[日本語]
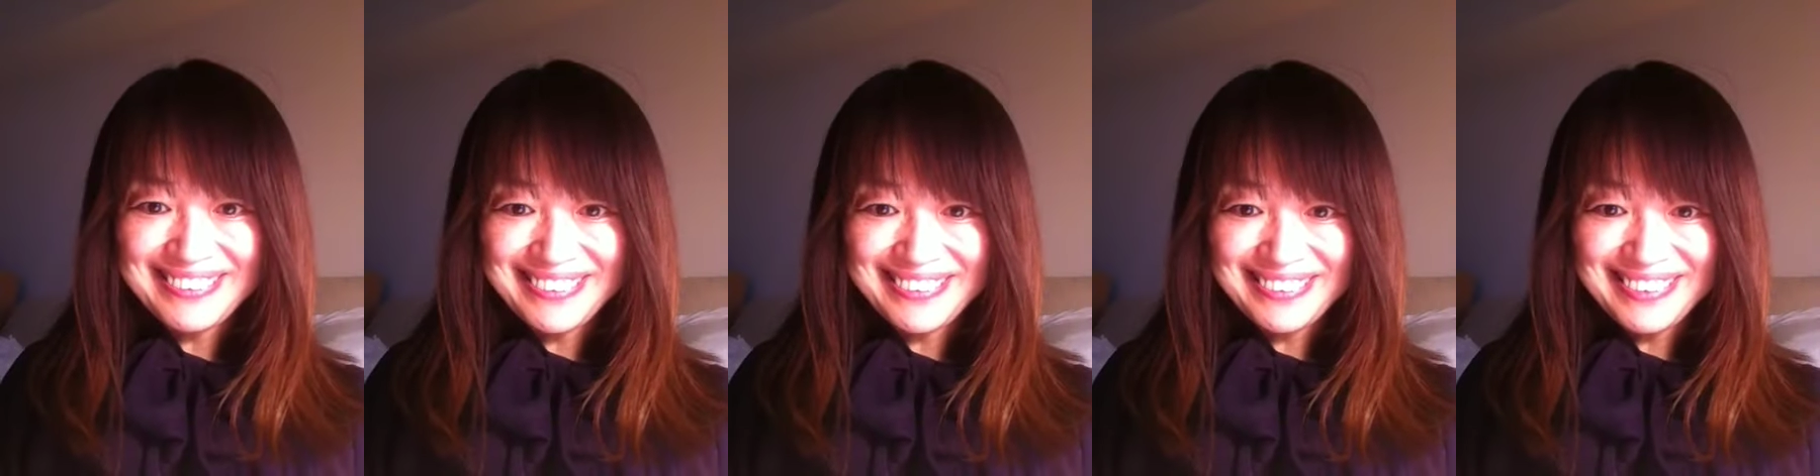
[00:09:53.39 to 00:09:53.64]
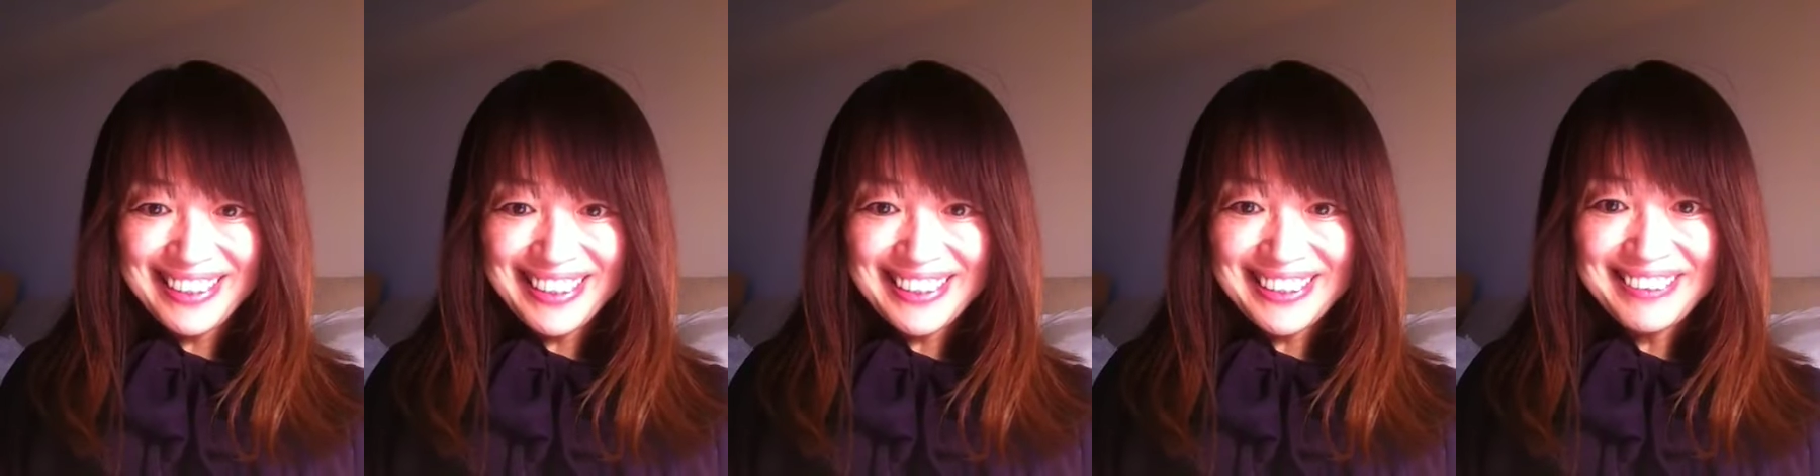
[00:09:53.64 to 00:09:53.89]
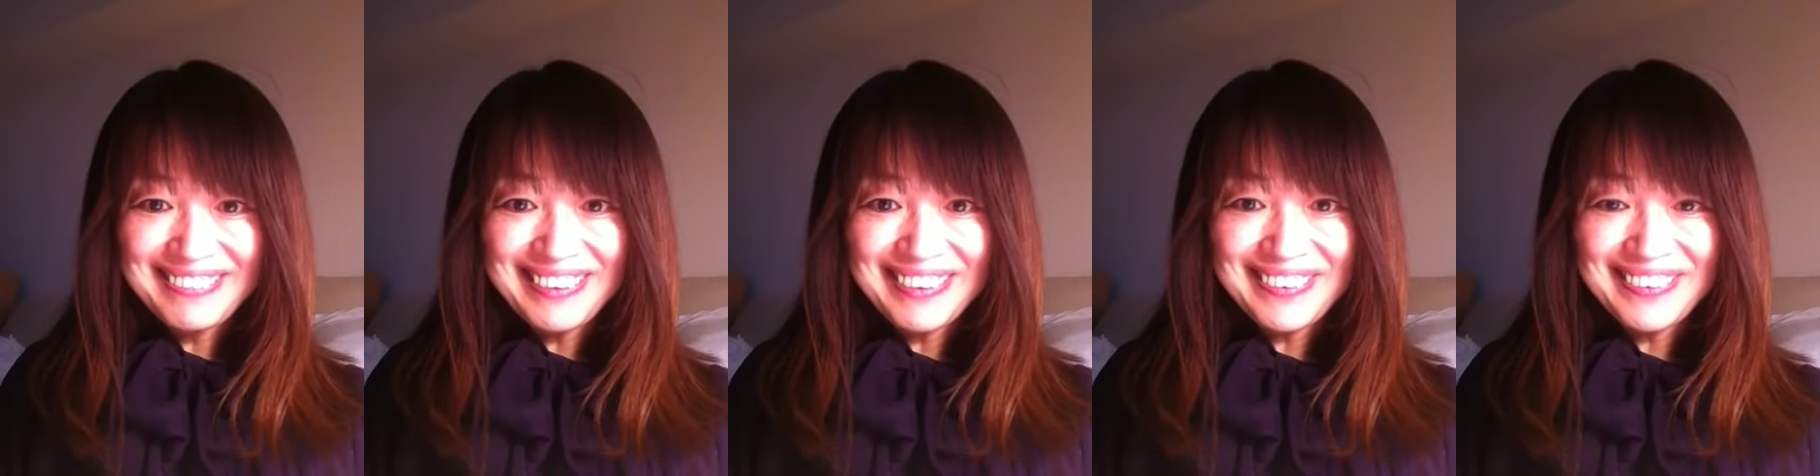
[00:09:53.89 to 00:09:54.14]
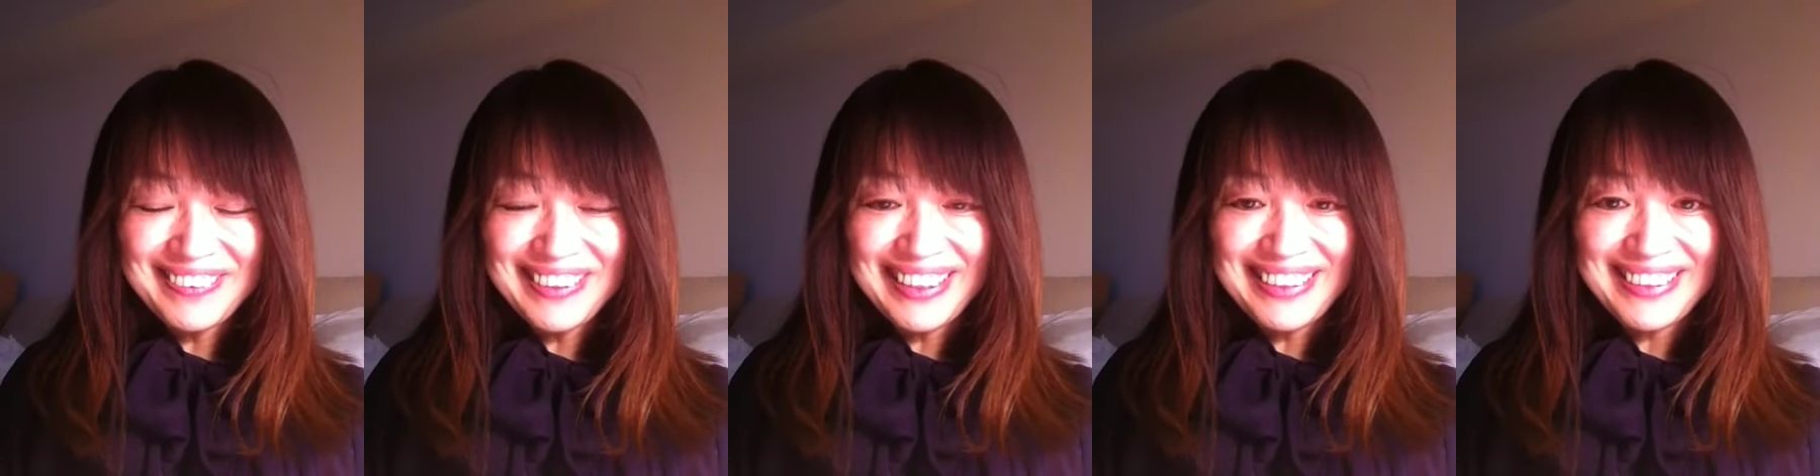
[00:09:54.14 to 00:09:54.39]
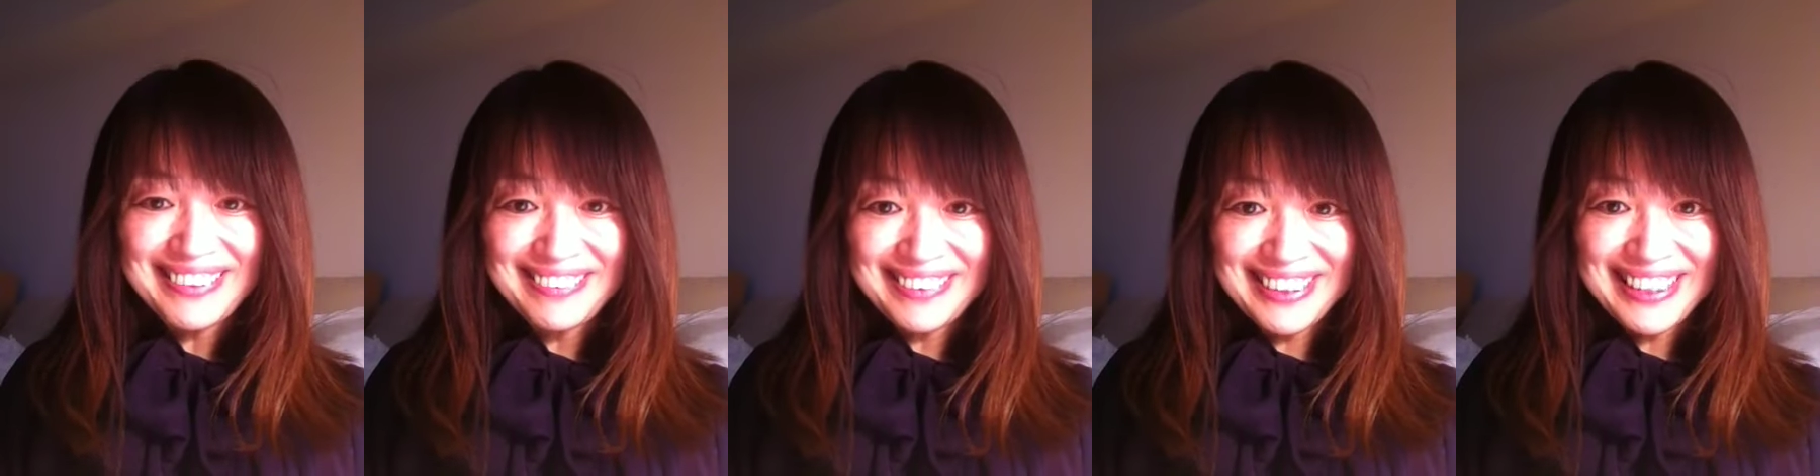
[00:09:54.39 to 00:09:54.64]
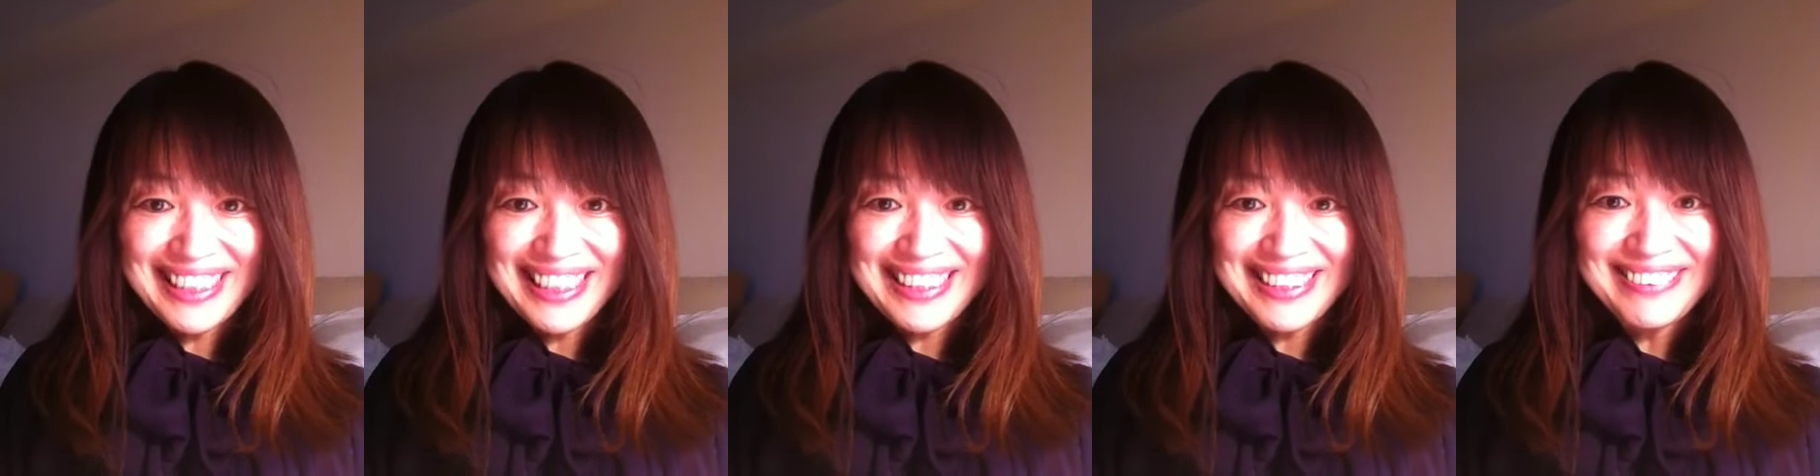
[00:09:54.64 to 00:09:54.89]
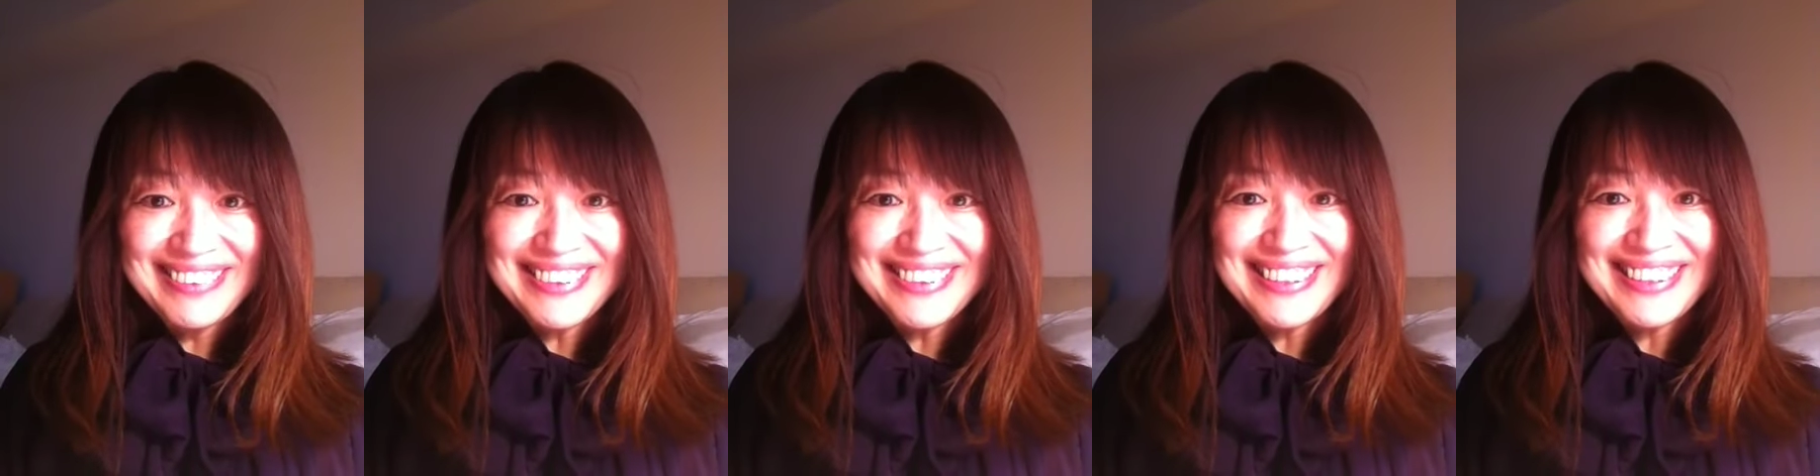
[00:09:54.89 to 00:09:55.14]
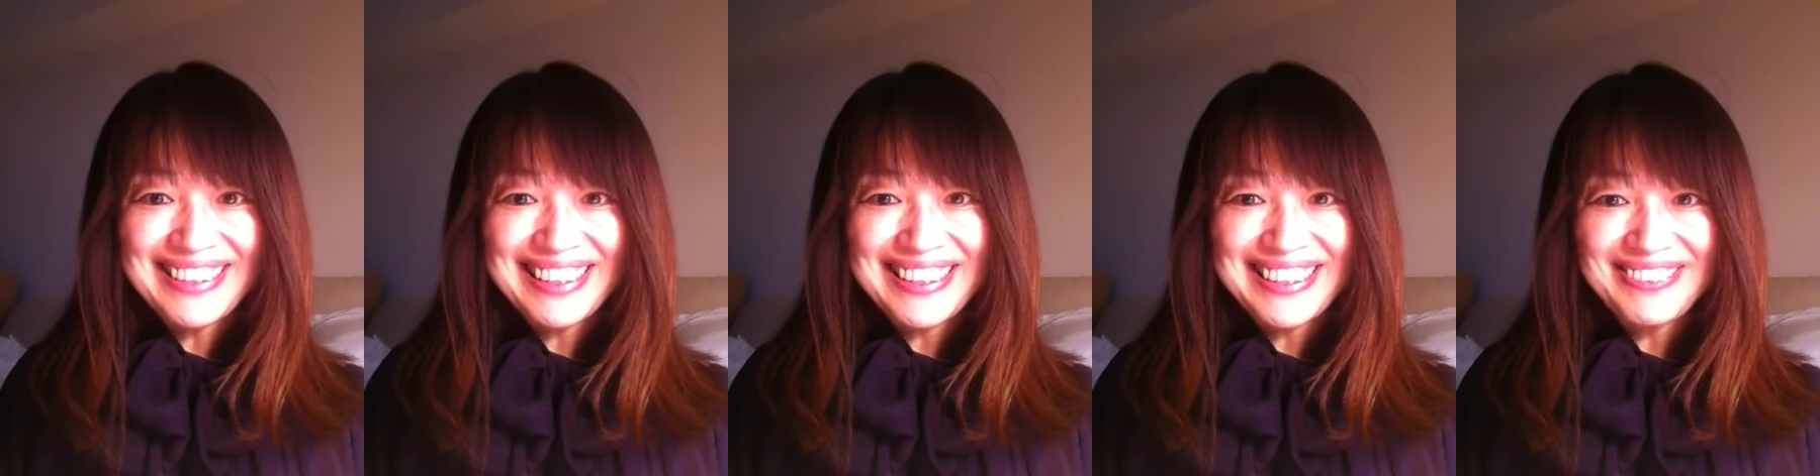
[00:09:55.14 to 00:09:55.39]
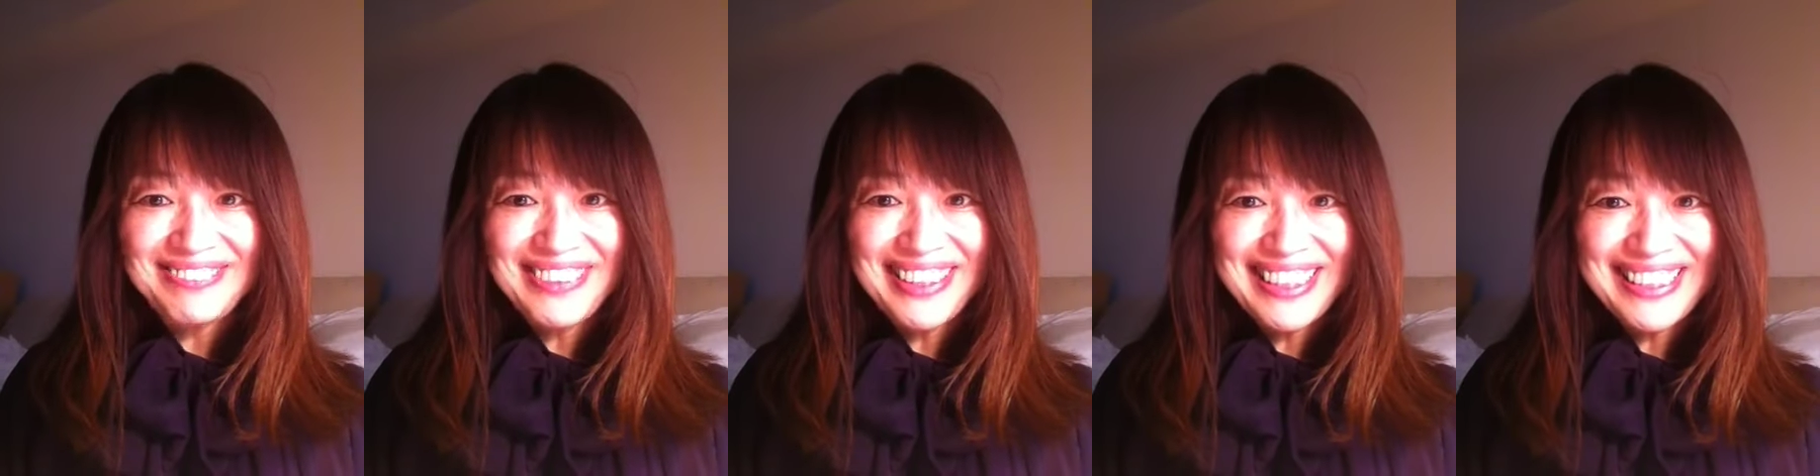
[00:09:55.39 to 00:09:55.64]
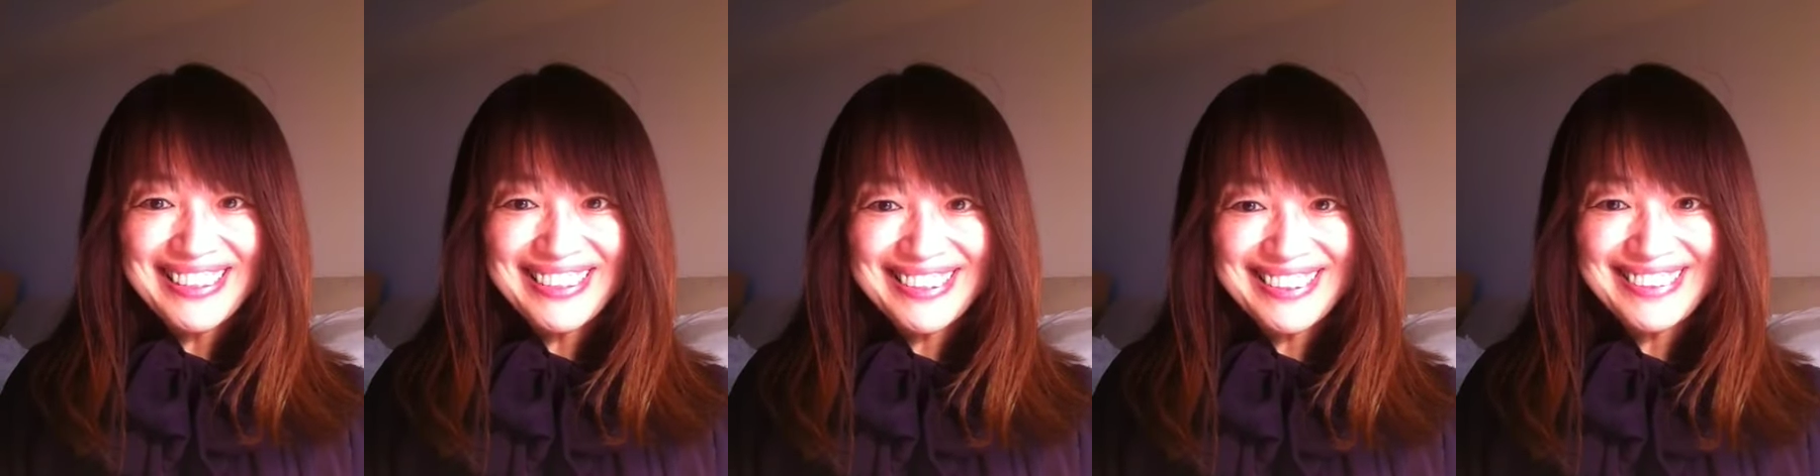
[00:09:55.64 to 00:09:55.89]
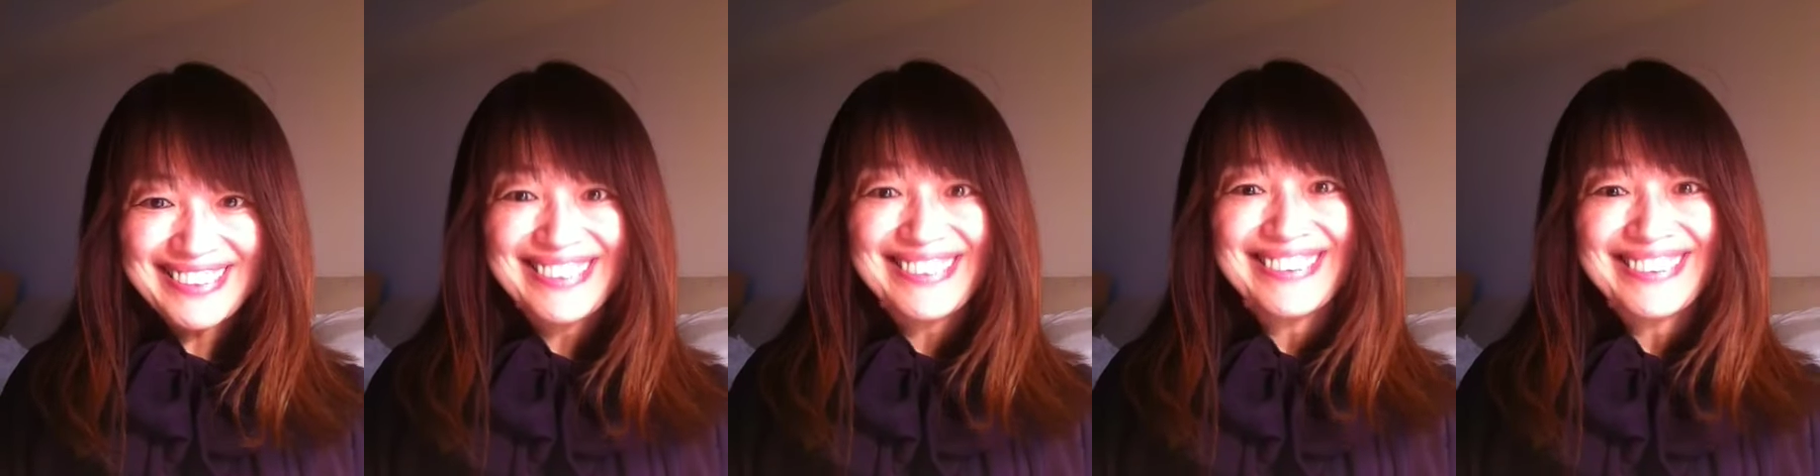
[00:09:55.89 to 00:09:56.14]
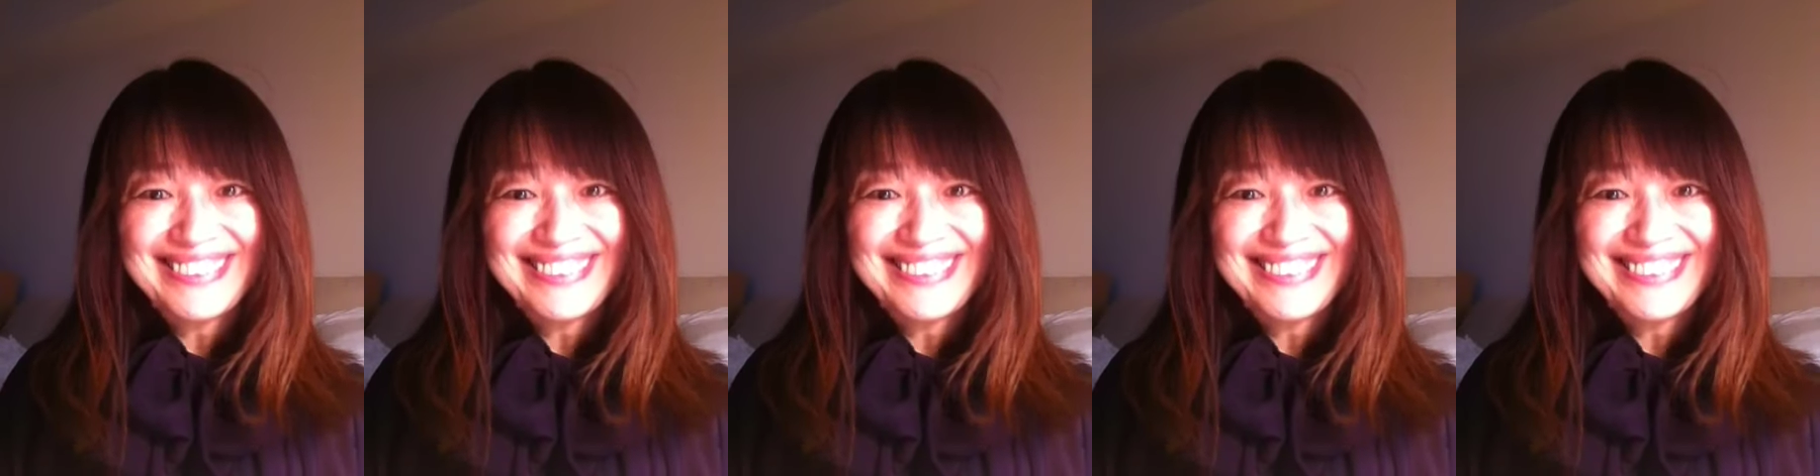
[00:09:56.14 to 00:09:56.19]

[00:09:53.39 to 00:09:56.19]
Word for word: ことで今日はこの辺でごきげんよう失礼いたします